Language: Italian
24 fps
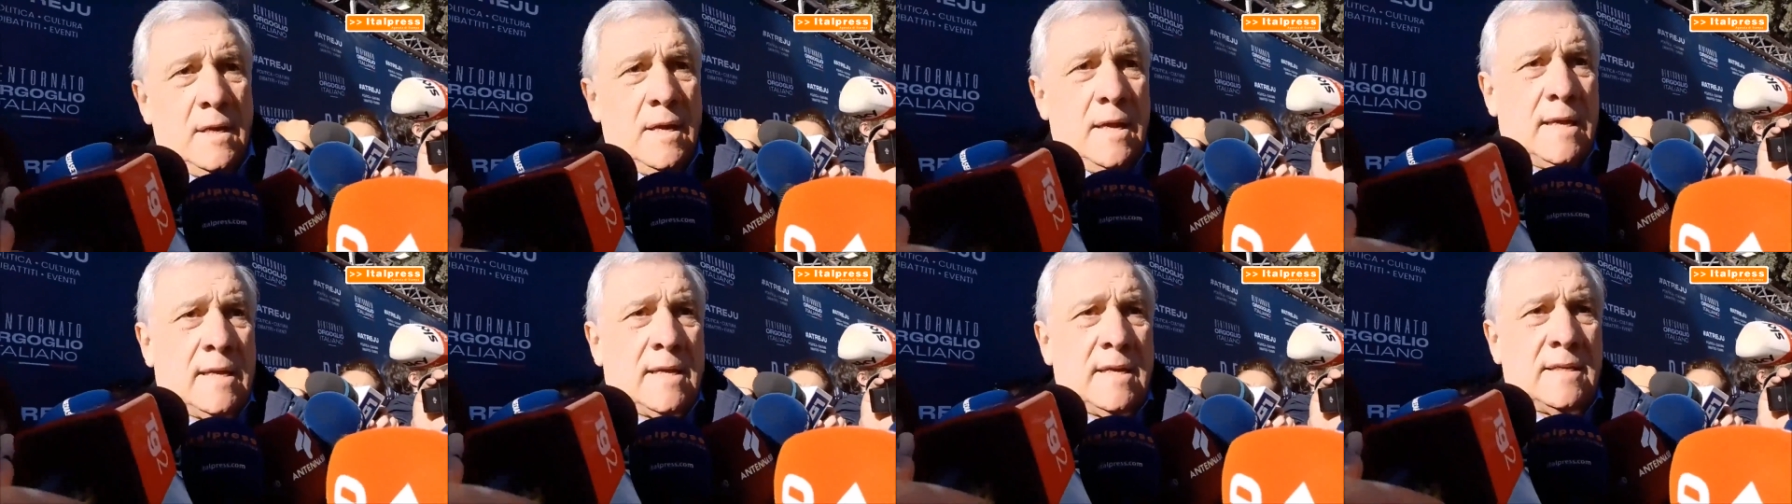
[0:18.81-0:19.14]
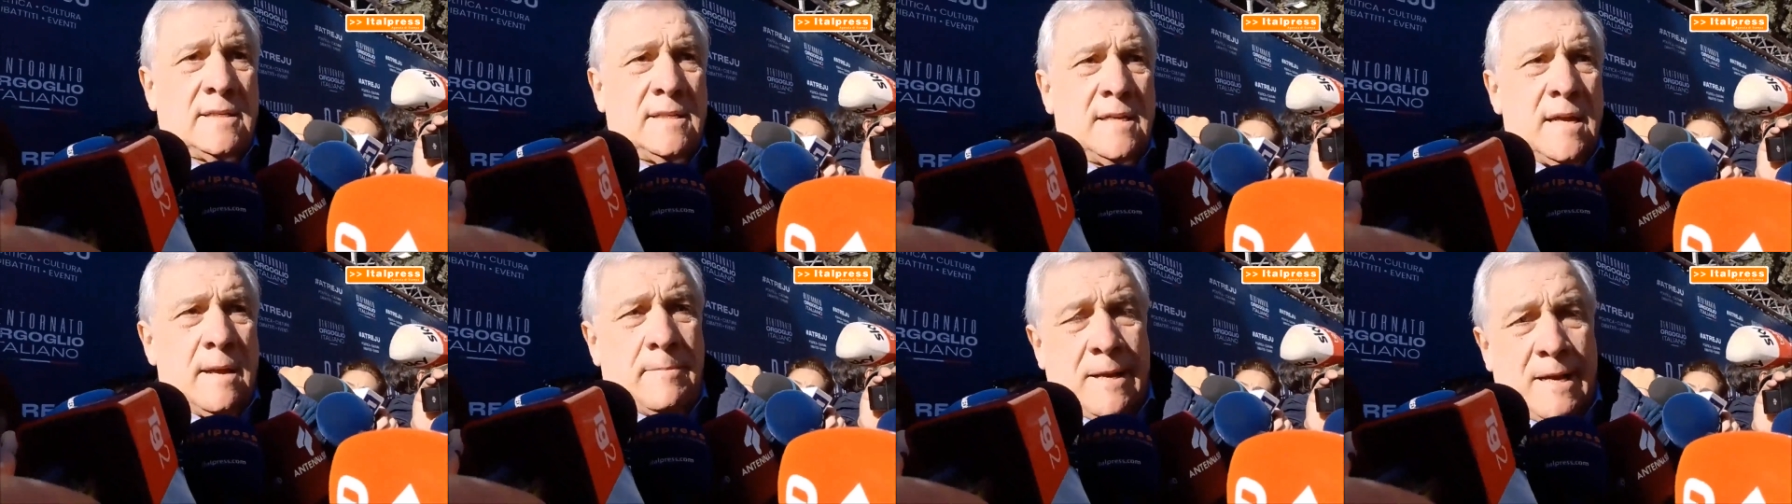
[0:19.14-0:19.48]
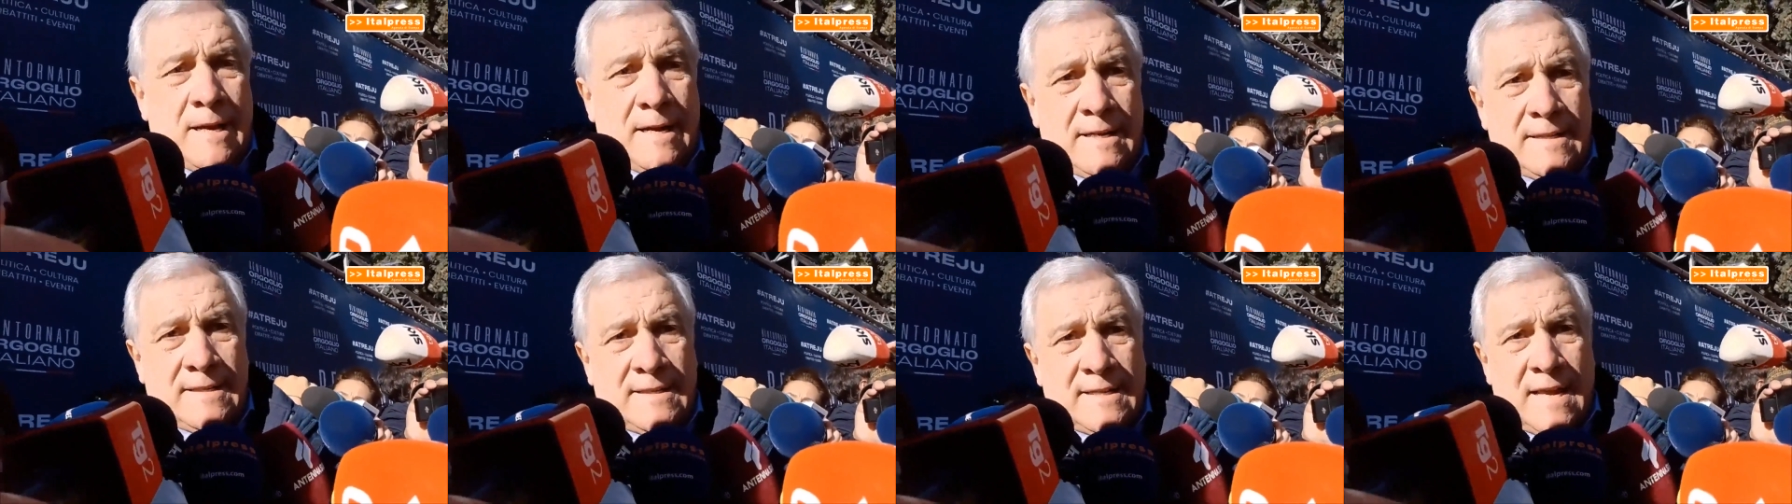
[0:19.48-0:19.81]
e che sia
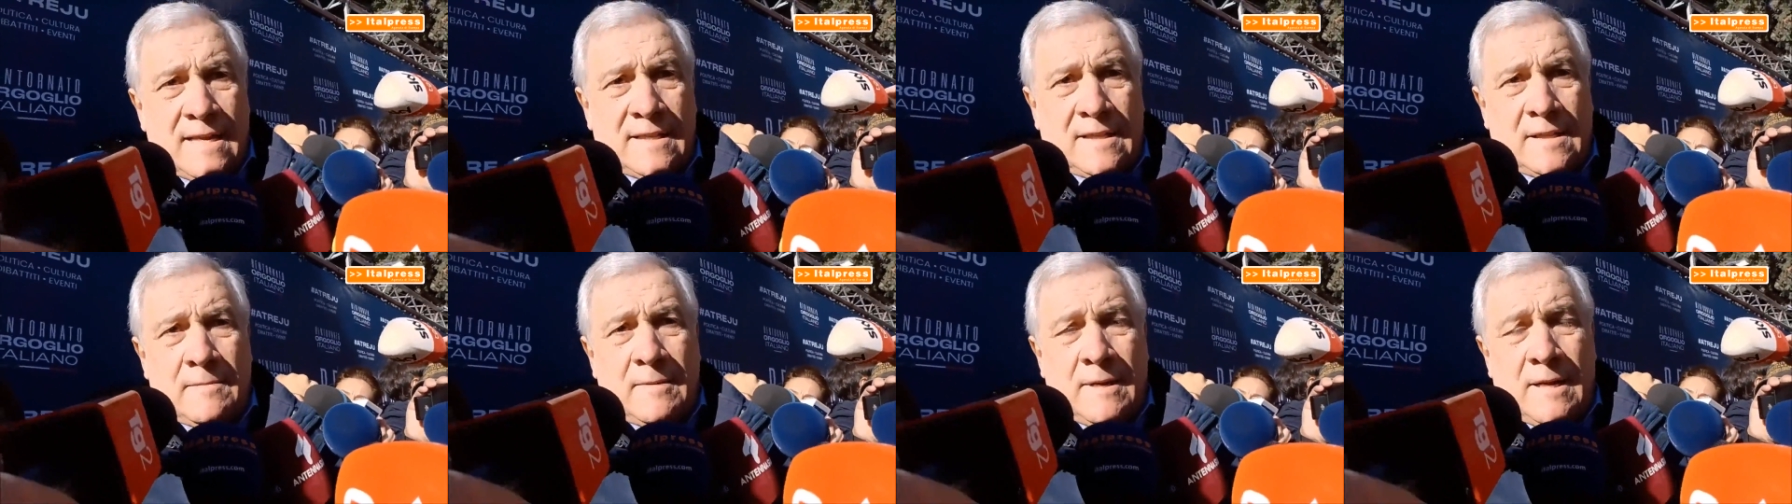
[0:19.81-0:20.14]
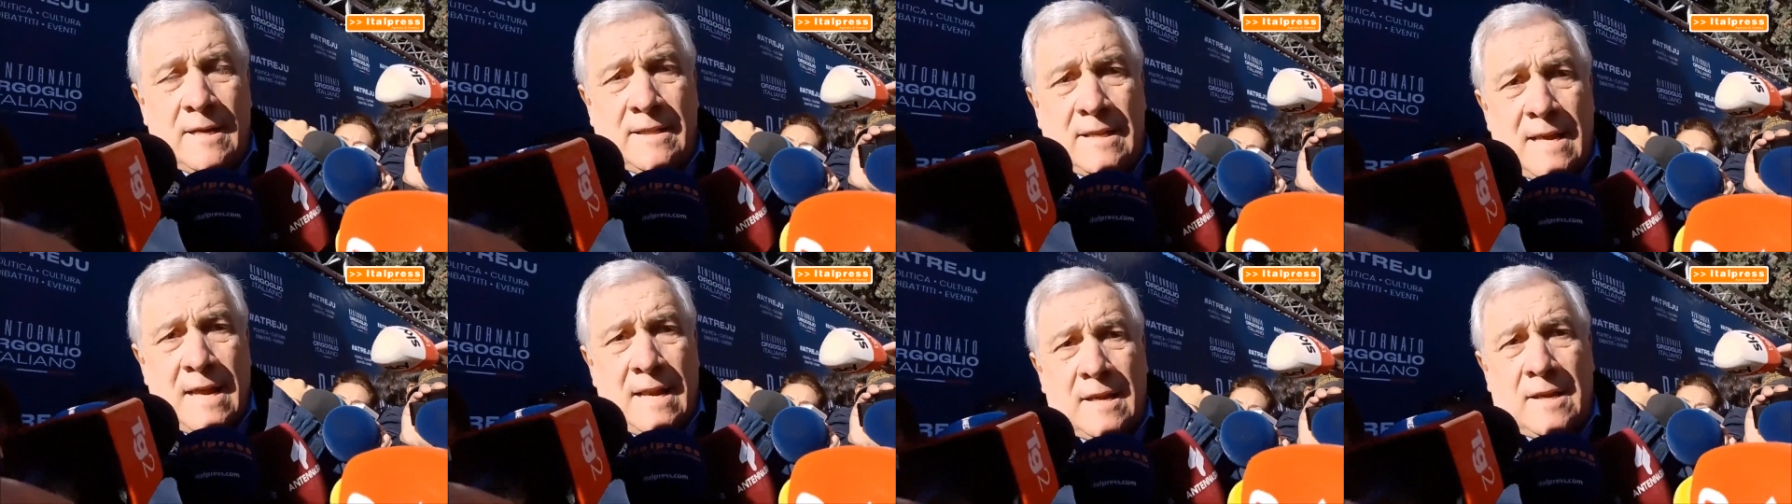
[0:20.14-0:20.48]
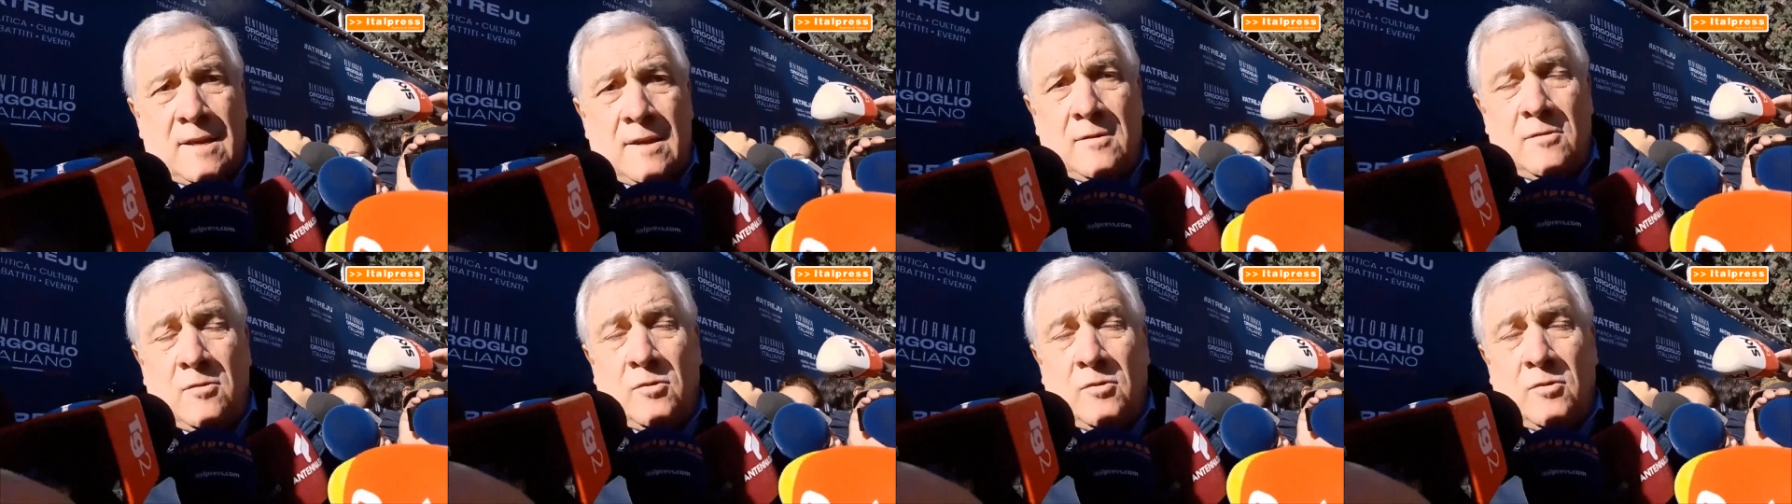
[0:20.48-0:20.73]
penalizzante per l'Italia